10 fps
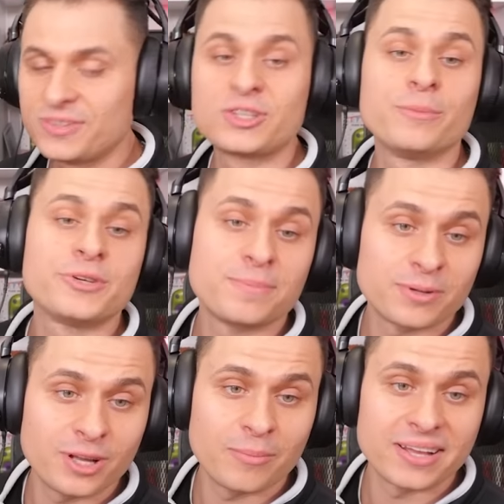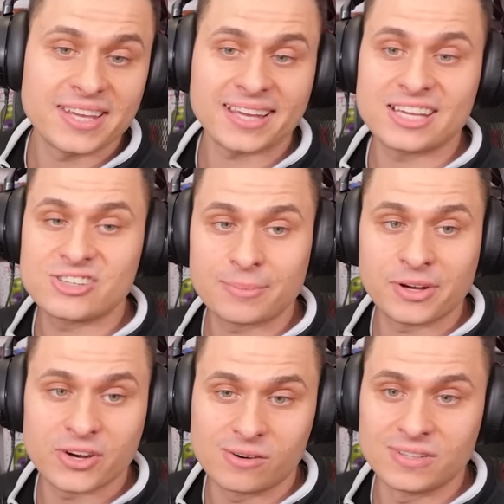i to mi się podoba. Nie jakieś tam
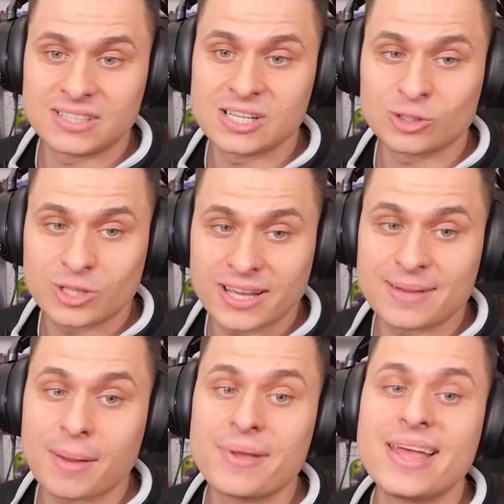krowy, tylko tutaj mamy